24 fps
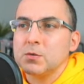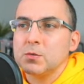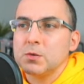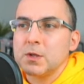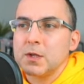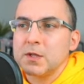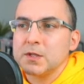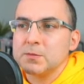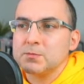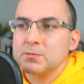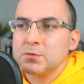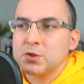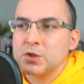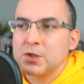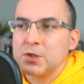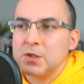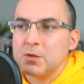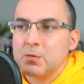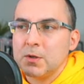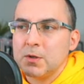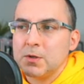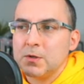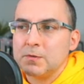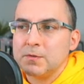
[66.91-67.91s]
Tutaj jest
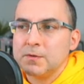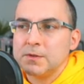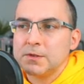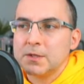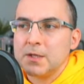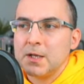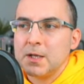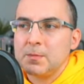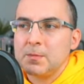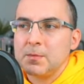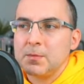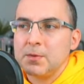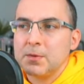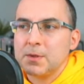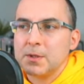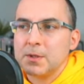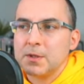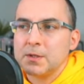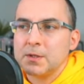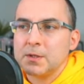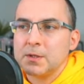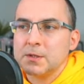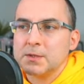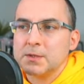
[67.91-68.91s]
przykładowy sklep,
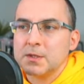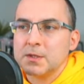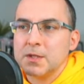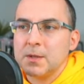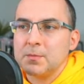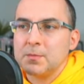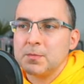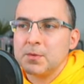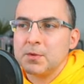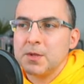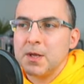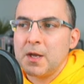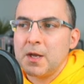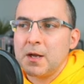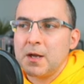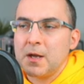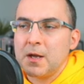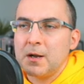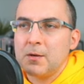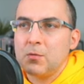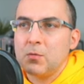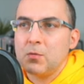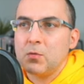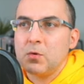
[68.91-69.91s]
sklep
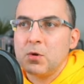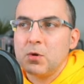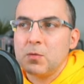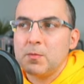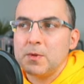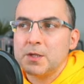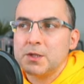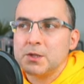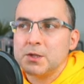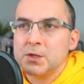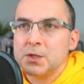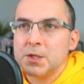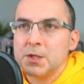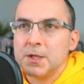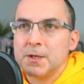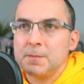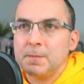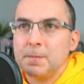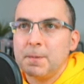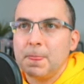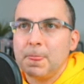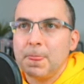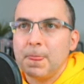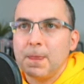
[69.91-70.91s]
na
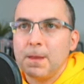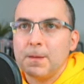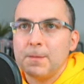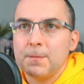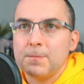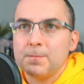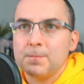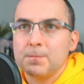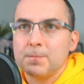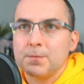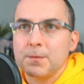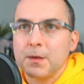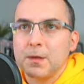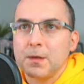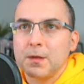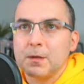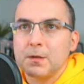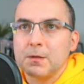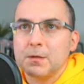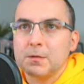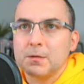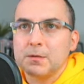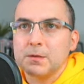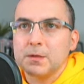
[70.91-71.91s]
WooCommerce.
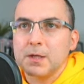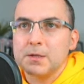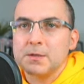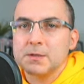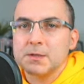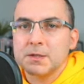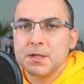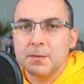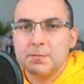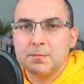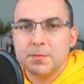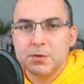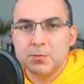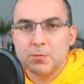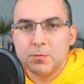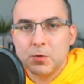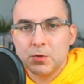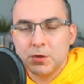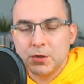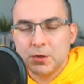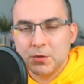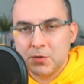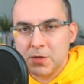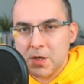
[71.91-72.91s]
Mm, ten sklep
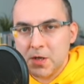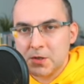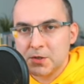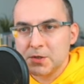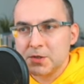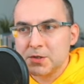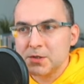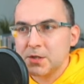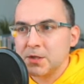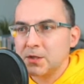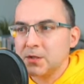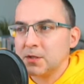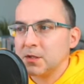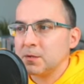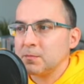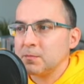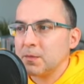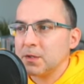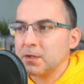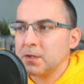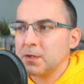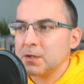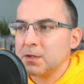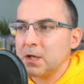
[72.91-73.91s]
być może kojarzy z
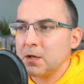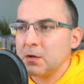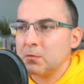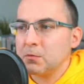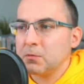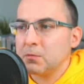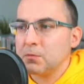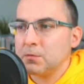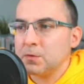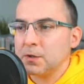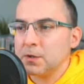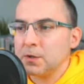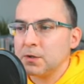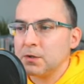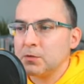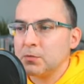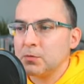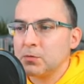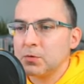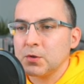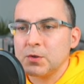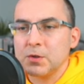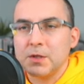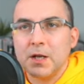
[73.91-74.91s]
innych materiałów
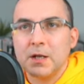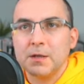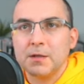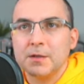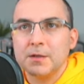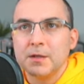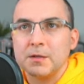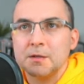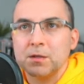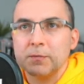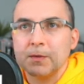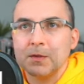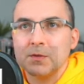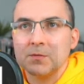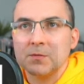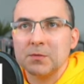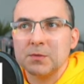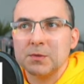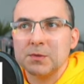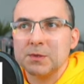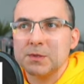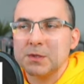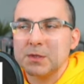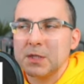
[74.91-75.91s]
i tutoriali na temat
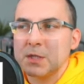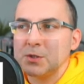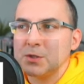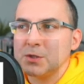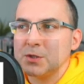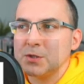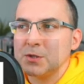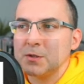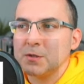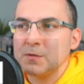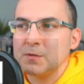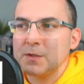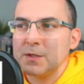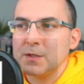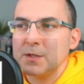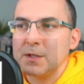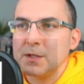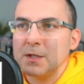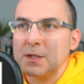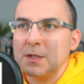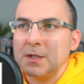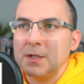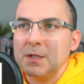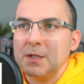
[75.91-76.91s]
funkcji
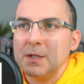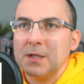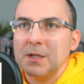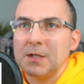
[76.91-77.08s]
stagingowej.